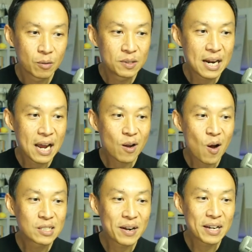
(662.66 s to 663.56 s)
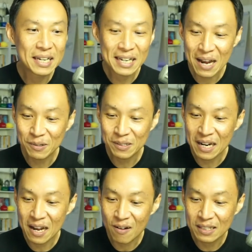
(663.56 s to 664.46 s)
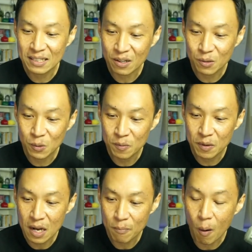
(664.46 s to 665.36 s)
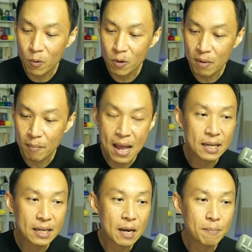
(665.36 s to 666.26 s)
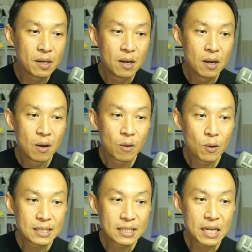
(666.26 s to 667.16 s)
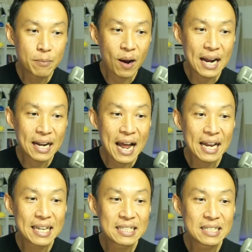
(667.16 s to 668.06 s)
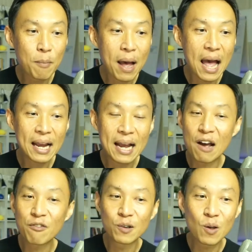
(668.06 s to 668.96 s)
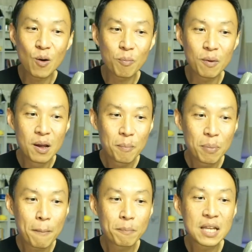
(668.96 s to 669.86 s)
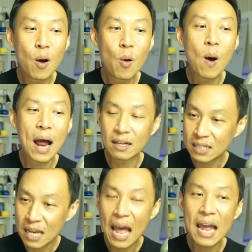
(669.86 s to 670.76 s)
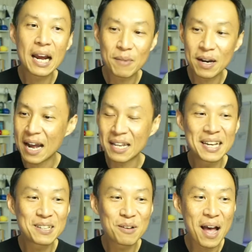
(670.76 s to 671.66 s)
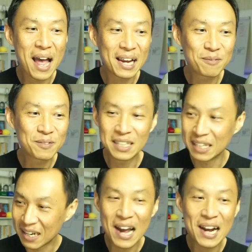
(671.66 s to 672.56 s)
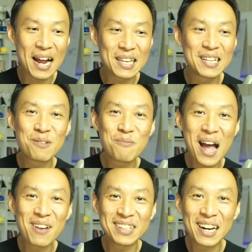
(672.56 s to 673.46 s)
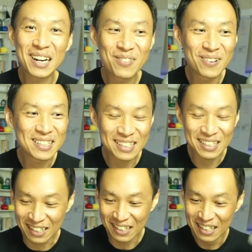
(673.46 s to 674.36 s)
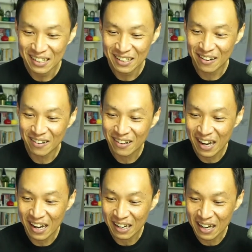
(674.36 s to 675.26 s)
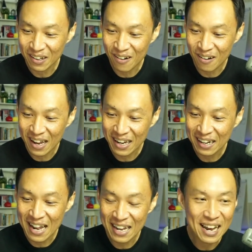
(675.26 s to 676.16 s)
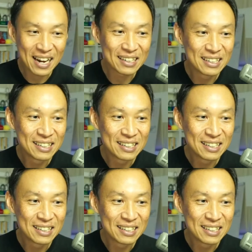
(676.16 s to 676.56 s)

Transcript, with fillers: คุณธนากรสวัสดีนะครับคุณธนากรจาก YouTube นะครับขอบคุณมากๆเลยครับคุณรัชนีบอกอากาศเย็นสบายค่ะฝนตกพรำทั้งวันใช่ครับอากาศเย็นสบายครับที่นี่ก็อากาศเย็นสบายเหมือนกันครับคุณรัชนีโอเคงั้นก็คล้ายๆกัน